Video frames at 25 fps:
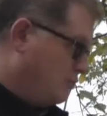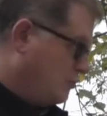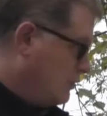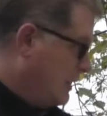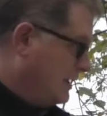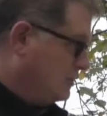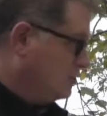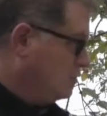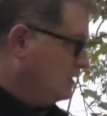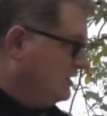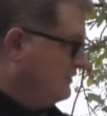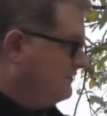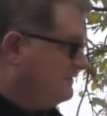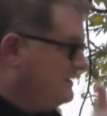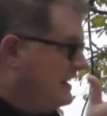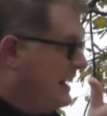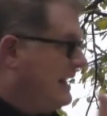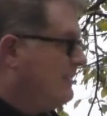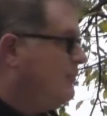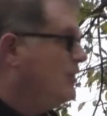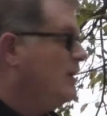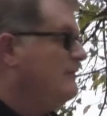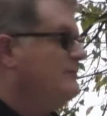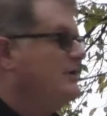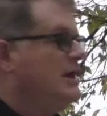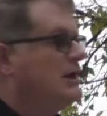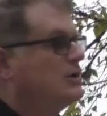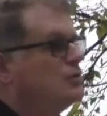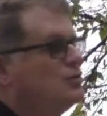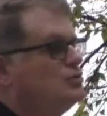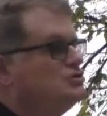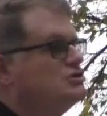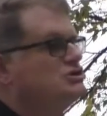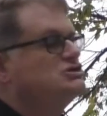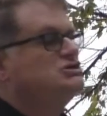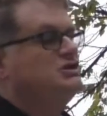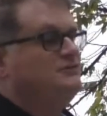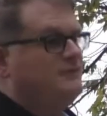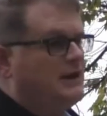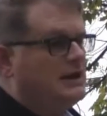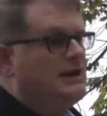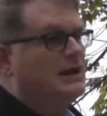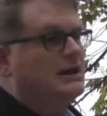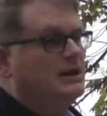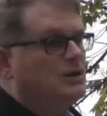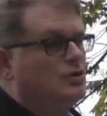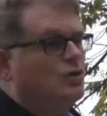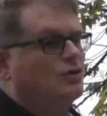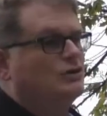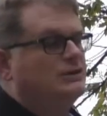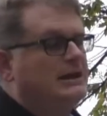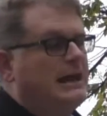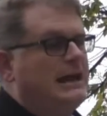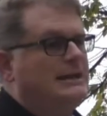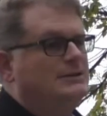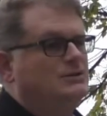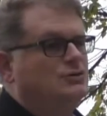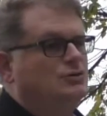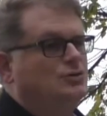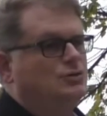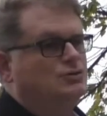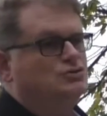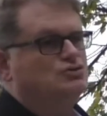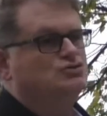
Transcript: quando iniziamo la Via Crucis ci viene ricordato